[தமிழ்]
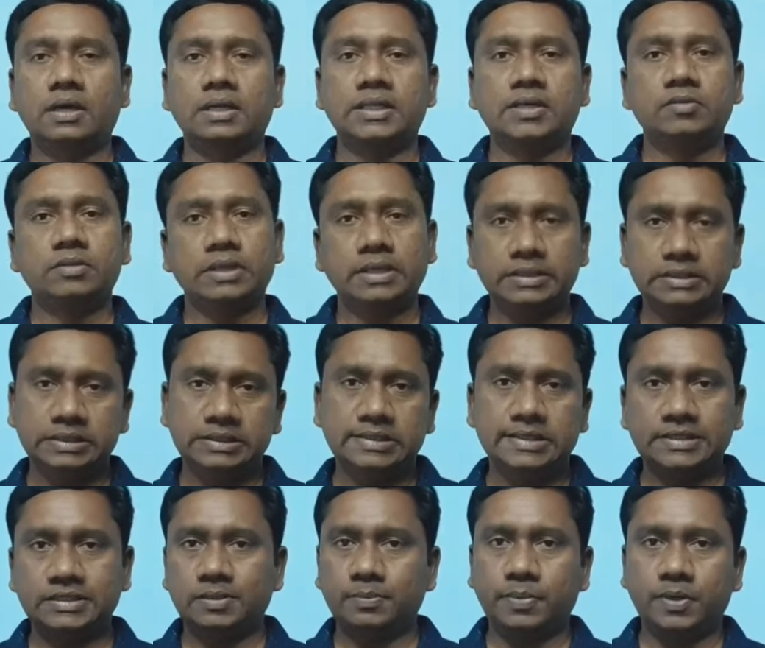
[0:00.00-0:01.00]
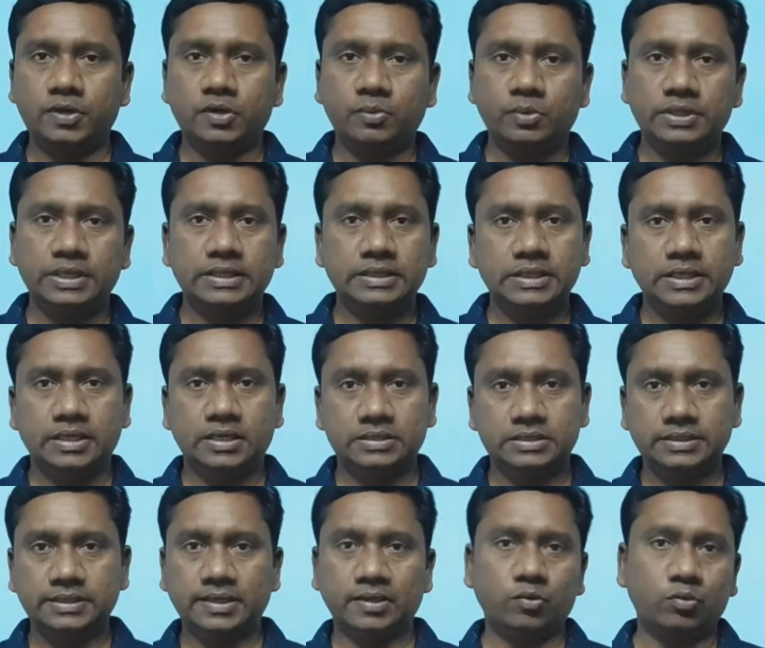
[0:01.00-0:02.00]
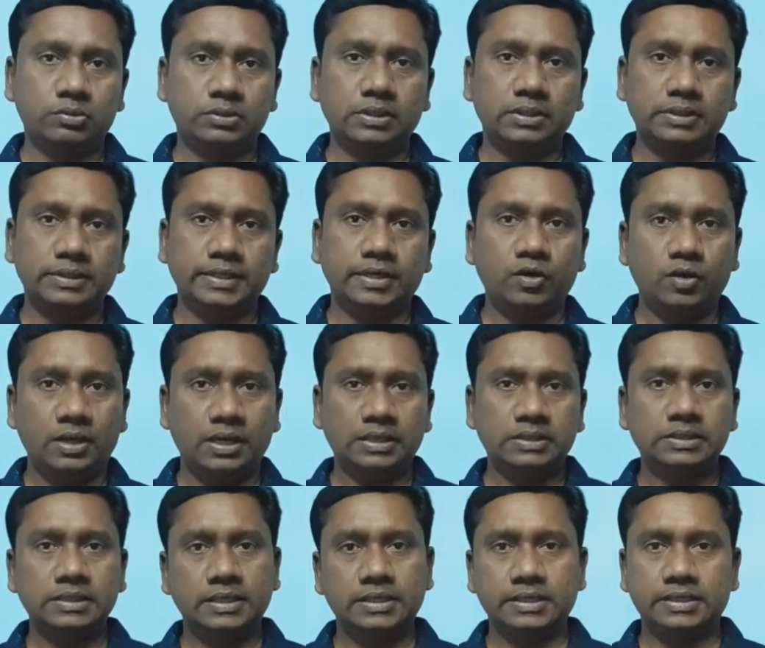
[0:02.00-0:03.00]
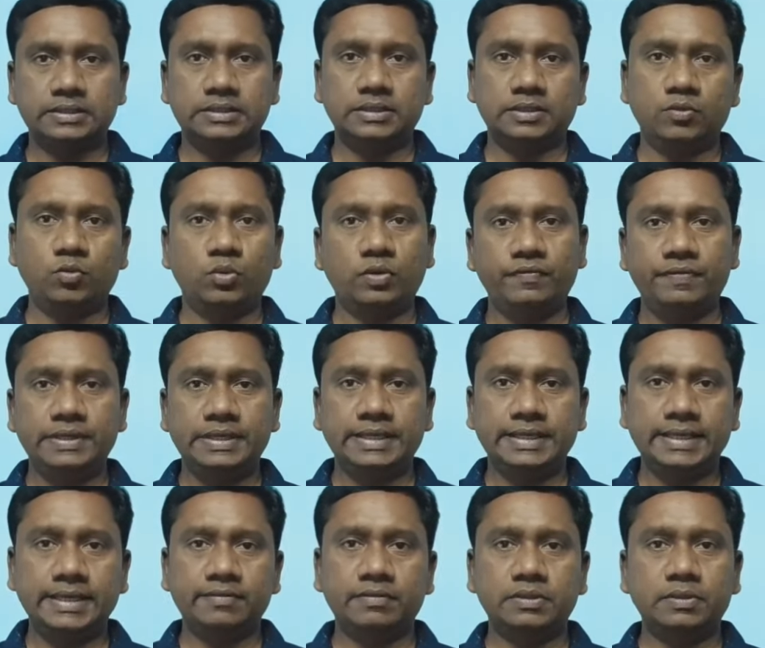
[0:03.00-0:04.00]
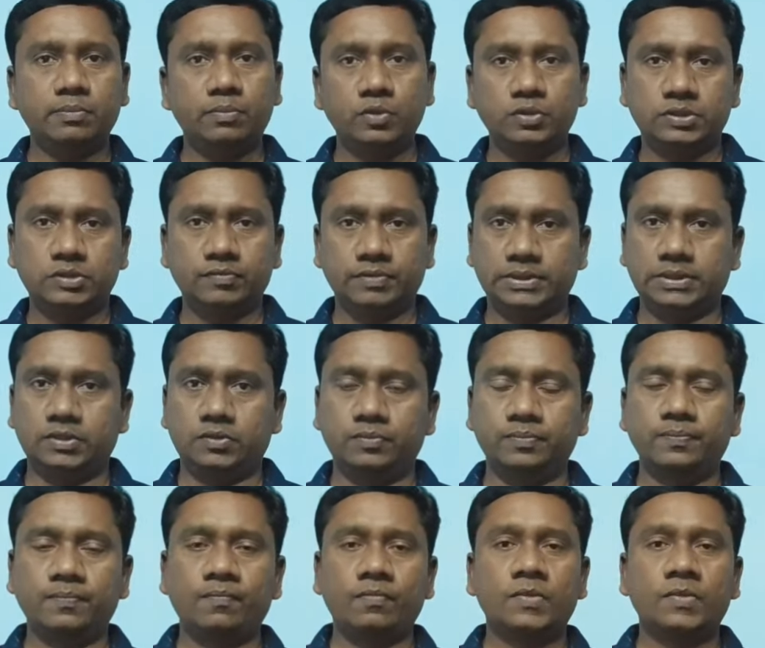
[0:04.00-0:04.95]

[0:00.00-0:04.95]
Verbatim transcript: அதாவது ரெஜிஸ்ட்ரேஷன் பண்ணும்போது எந்த அட்ரஸ் இங்கே கொடுத்துருந்தீங்களோ அந்த அட்ரஸுக்கு உங்கள் வீட்டுக்கே வந்து புக்ஸ் வந்துடும்